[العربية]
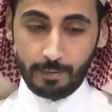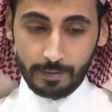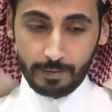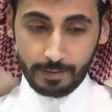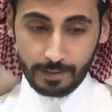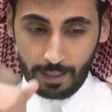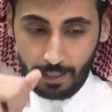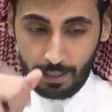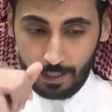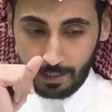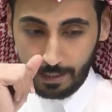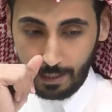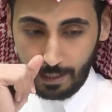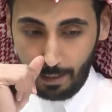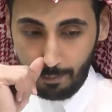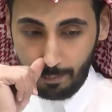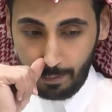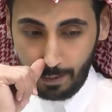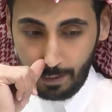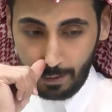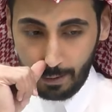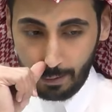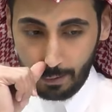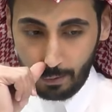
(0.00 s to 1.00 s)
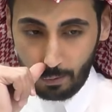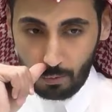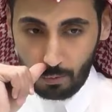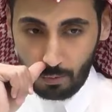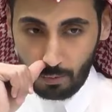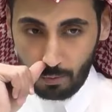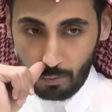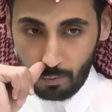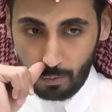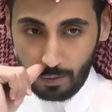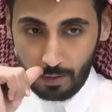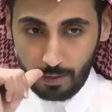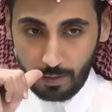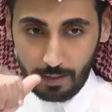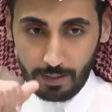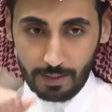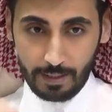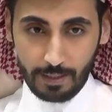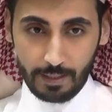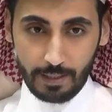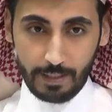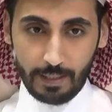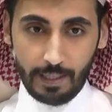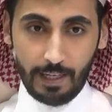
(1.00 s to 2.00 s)
إن صح التعبير هو
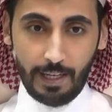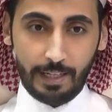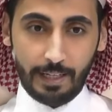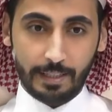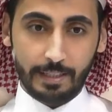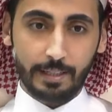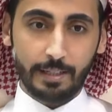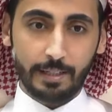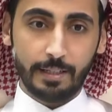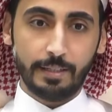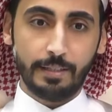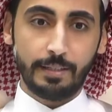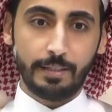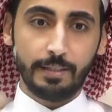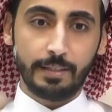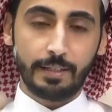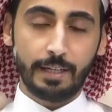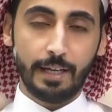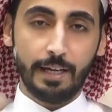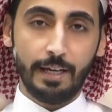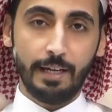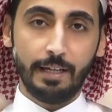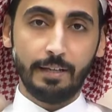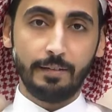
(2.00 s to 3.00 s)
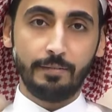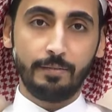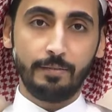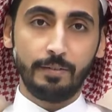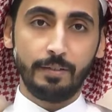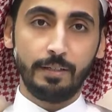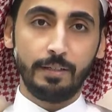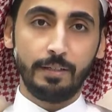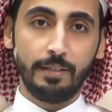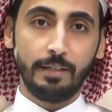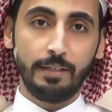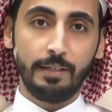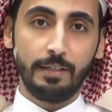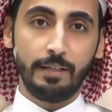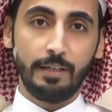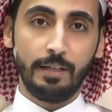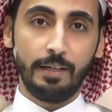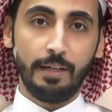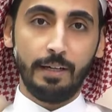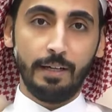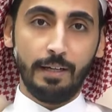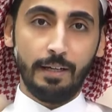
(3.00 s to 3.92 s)
آه، أعتقد كان في